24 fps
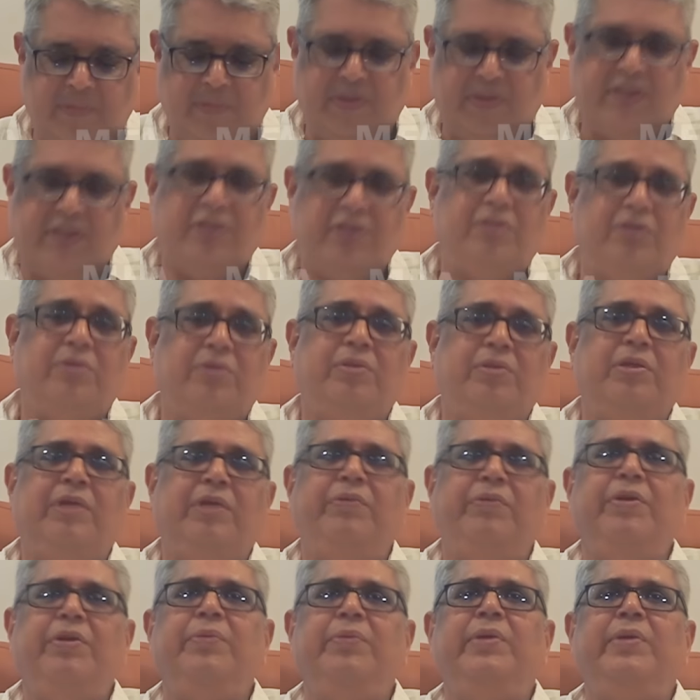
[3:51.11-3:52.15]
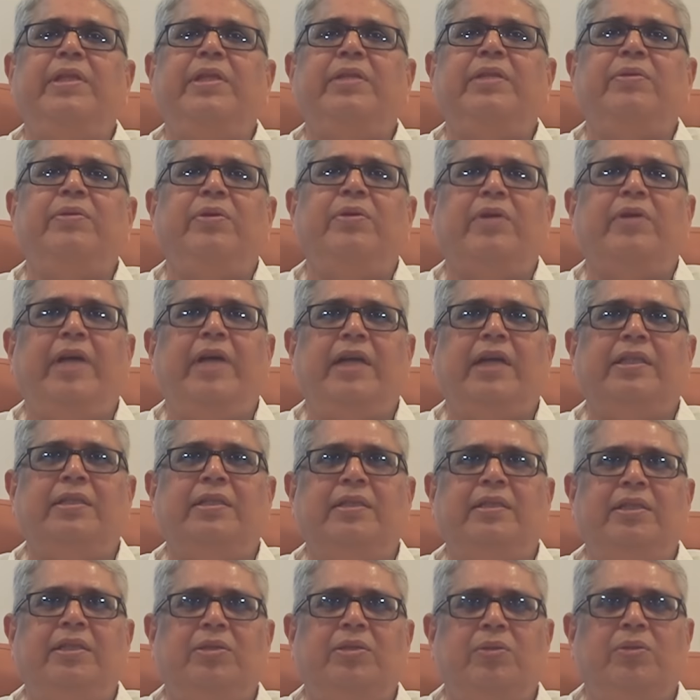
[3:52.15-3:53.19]
ఫస్ట్ ఎవరి మీద ఇంతవరకు
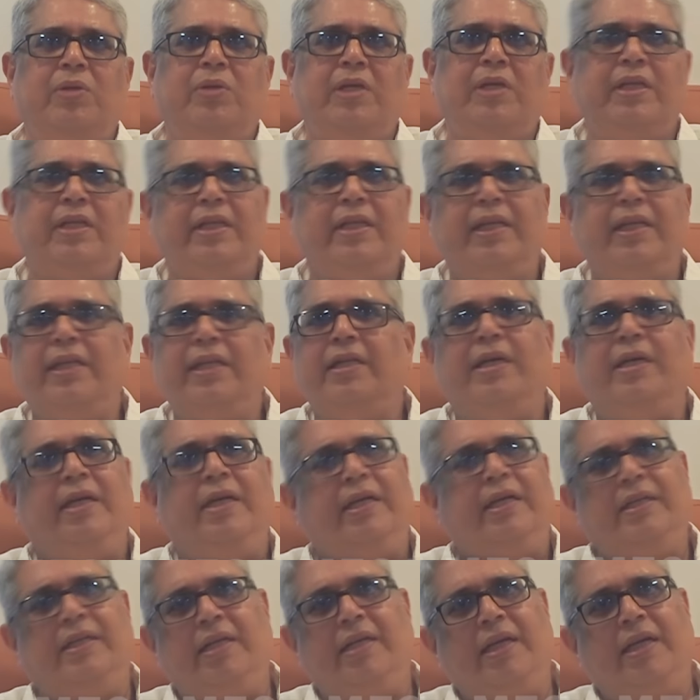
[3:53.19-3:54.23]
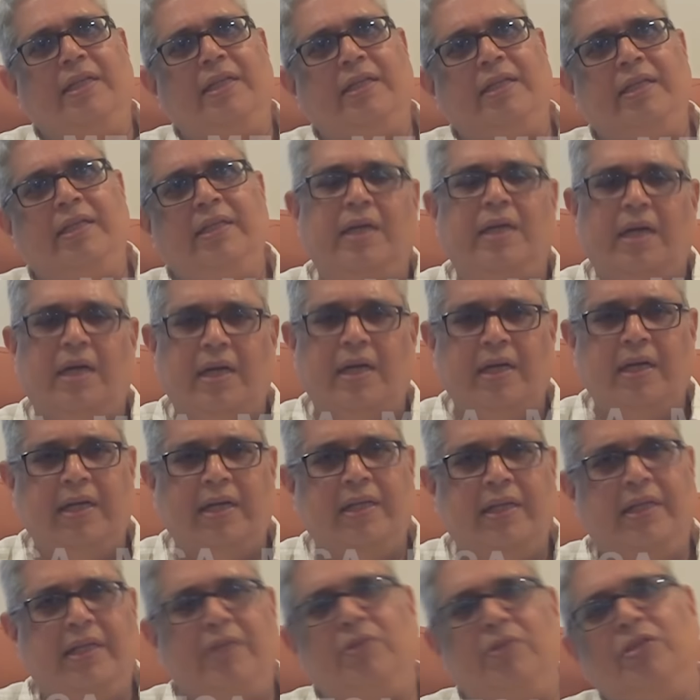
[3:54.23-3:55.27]
యాక్షన్ తీసుకోలేదు అనేది కరెక్ట్ కాదండి
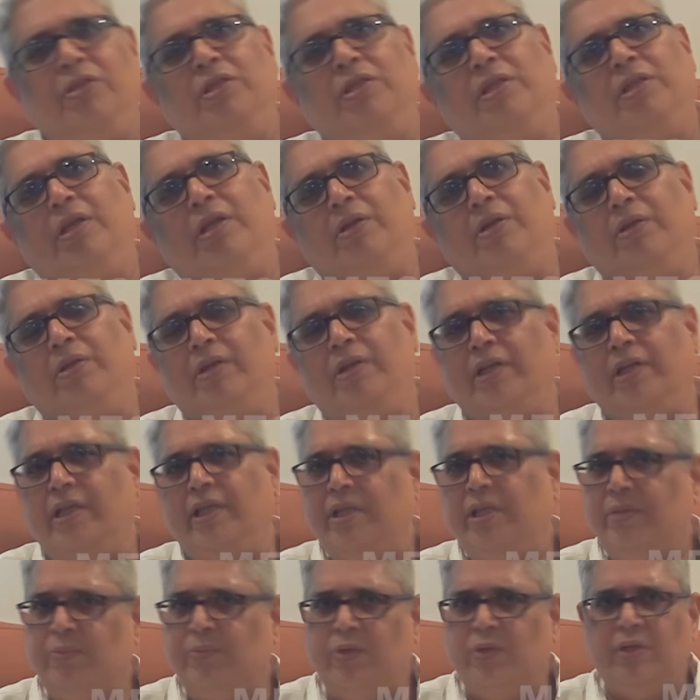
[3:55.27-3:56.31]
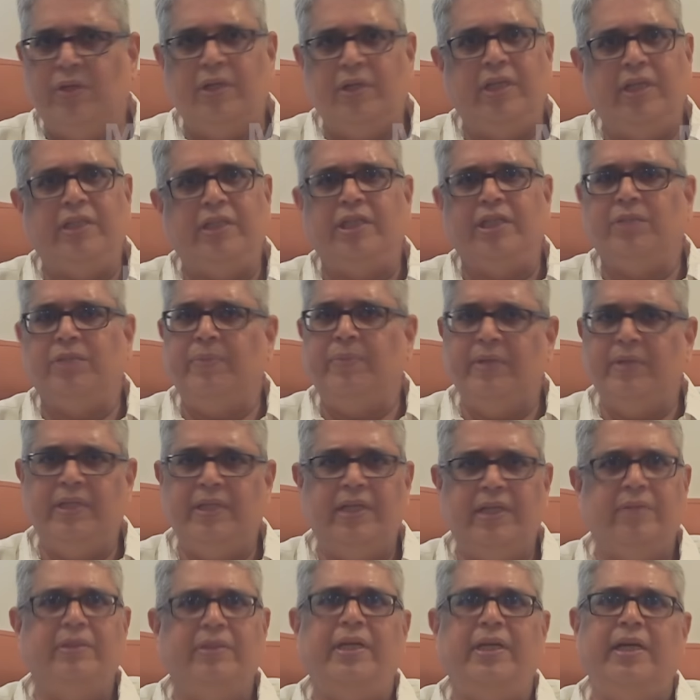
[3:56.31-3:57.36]
ఆల్రెడీ నేను వచ్చిన తర్వాత ఇద్దరు ముగ్గురిని సస్పెండ్
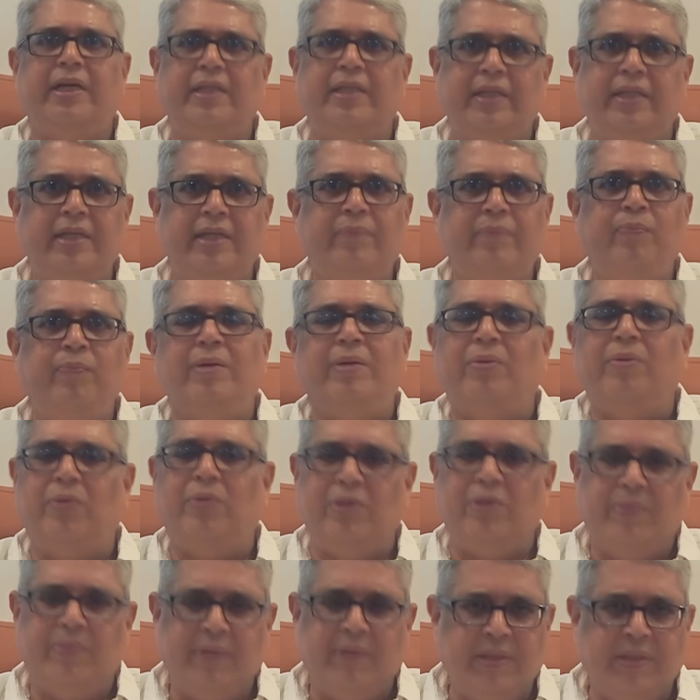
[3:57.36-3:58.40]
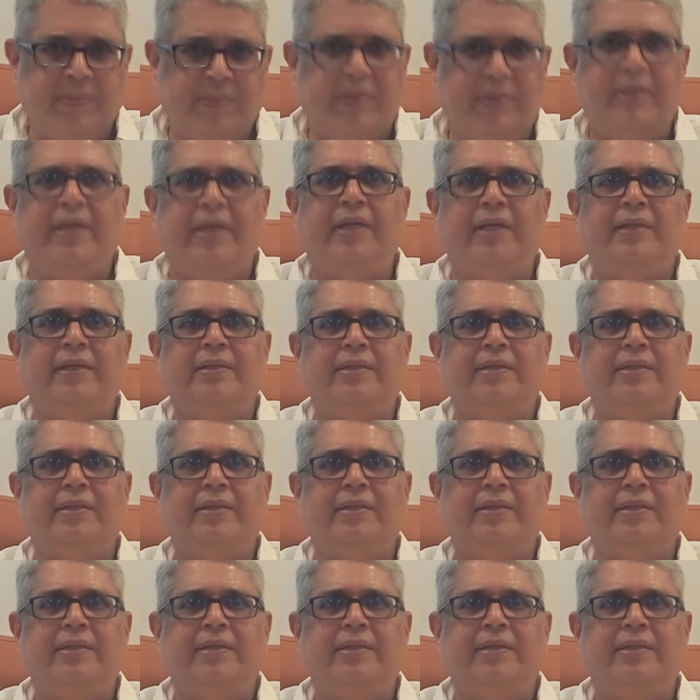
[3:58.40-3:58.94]
చేయడం అయింది కొంతమంది మీద